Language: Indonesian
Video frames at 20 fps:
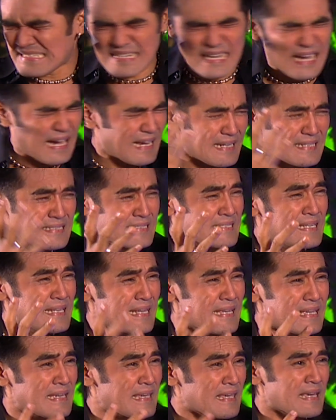karir si
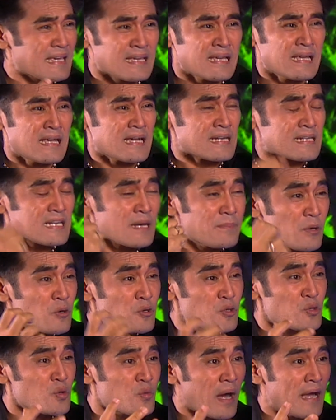Riki,
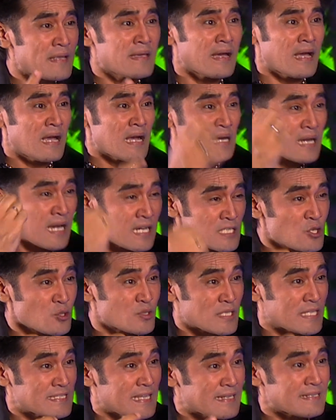keberuntungannya,
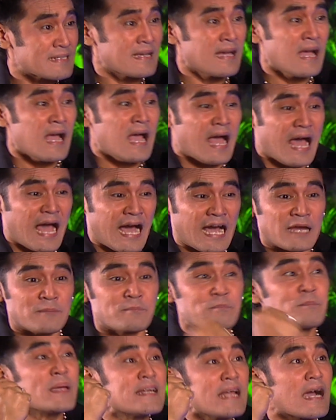kesuksesannya akan
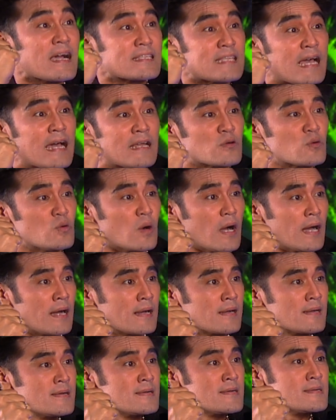pindah ke tangan gua.
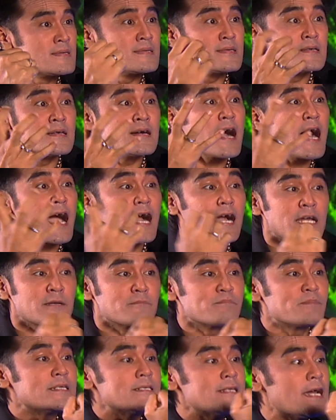Akan
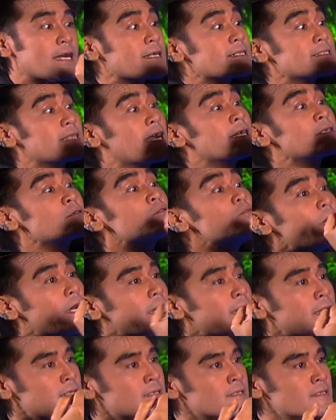pindah ke tangan gua.
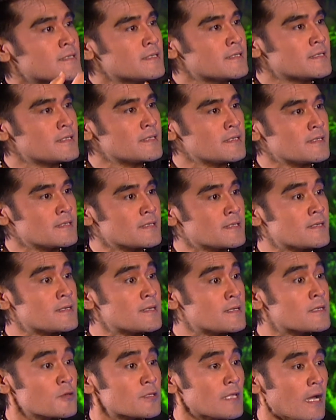
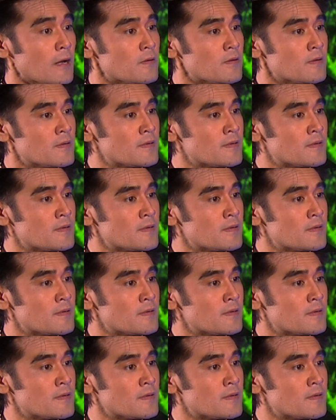Lu tahu?